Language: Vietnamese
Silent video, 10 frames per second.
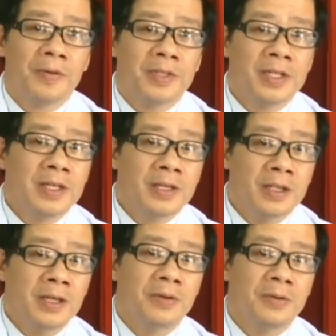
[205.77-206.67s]
chưa được
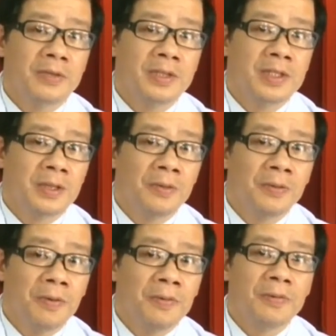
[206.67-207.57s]
nhiều, chưa được thu
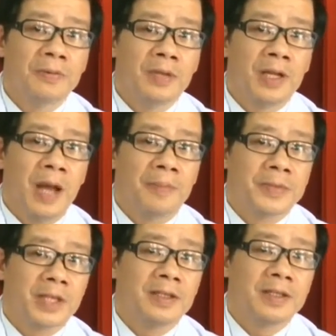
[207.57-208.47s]
hút để đảm
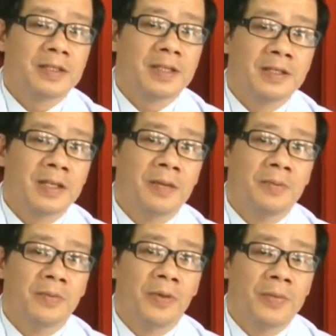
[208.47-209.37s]
trách cái trách nhiệm
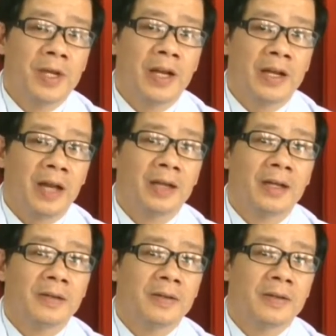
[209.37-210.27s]
cũng như là năng
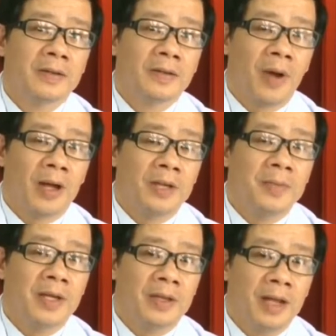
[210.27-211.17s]
lực quản lý
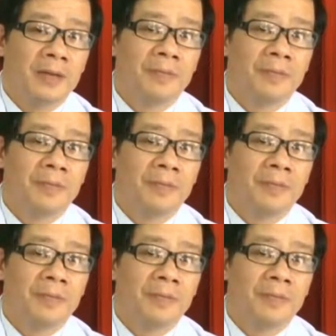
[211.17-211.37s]
bệnh nhân.